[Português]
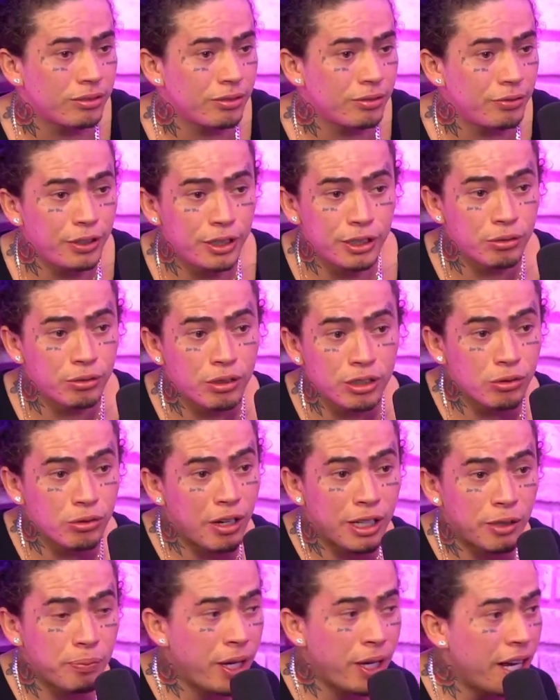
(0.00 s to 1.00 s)
fiz umas
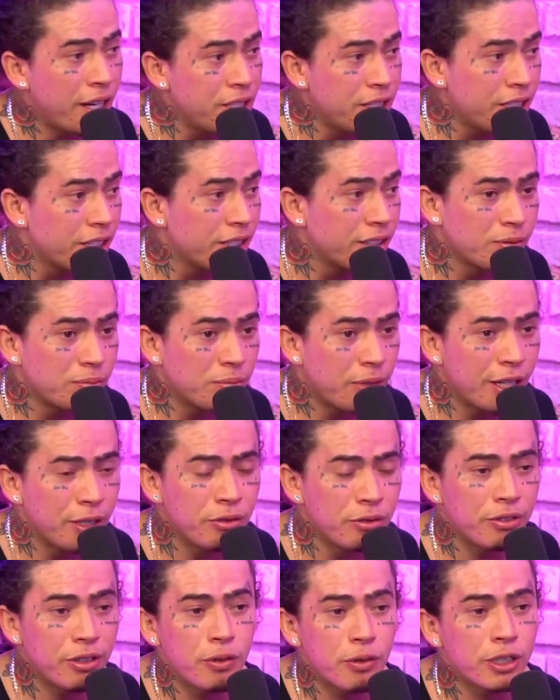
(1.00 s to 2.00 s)
quatro piadinhas. Mas
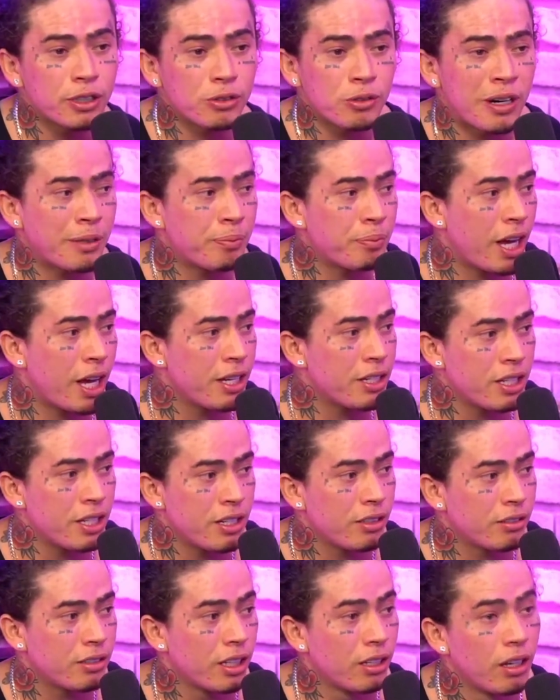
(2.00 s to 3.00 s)
não foi umas quatro piadinhas
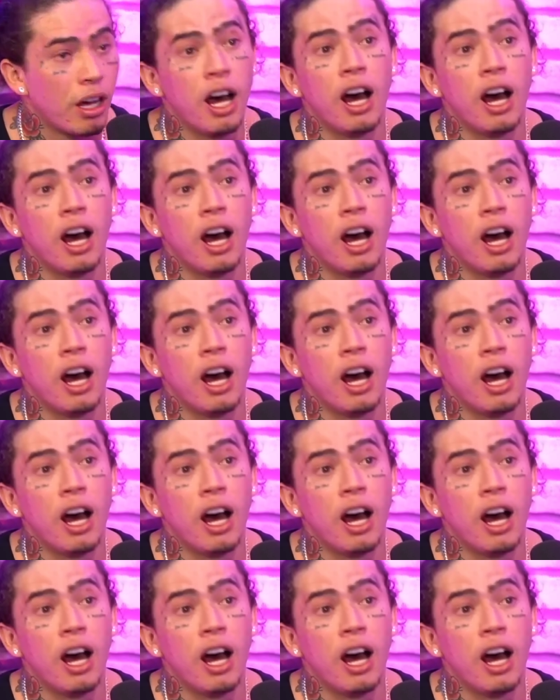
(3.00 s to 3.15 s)
dizendo,